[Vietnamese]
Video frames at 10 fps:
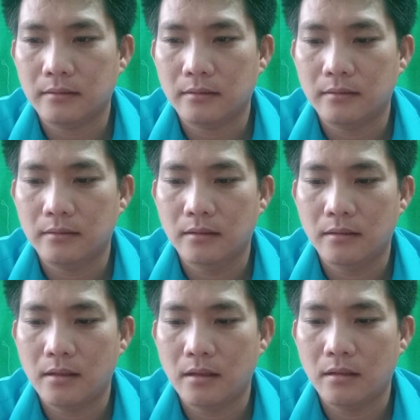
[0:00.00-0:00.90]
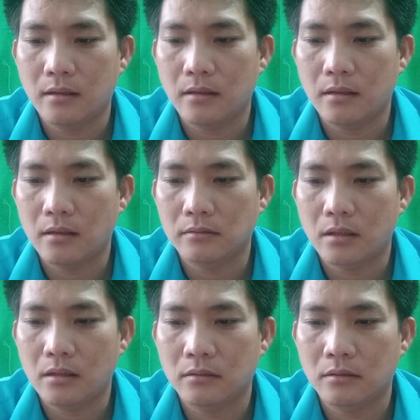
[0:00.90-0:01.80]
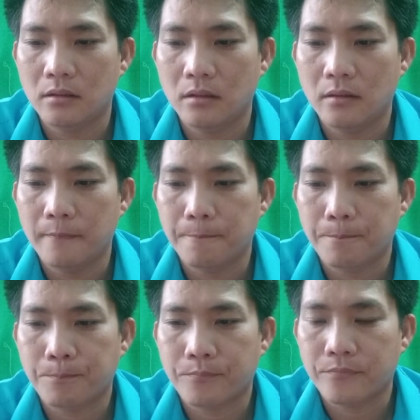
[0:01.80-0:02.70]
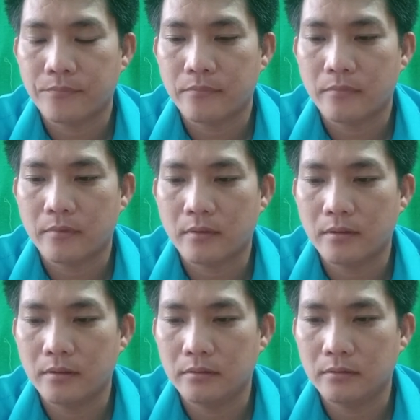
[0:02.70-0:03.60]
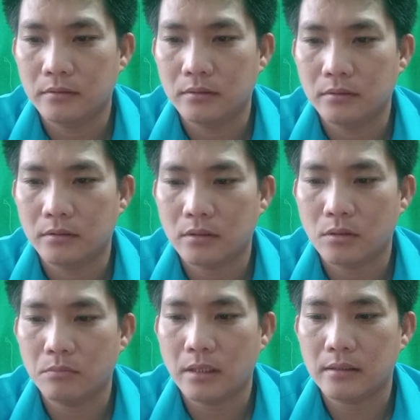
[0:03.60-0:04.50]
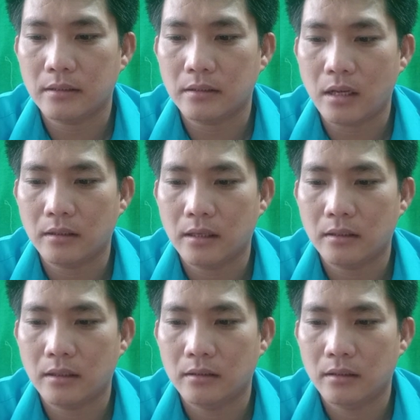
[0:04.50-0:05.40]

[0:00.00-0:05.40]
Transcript: cái à, Google á nó đã gửi một cái kinh à, tin nhắn là cảnh báo nè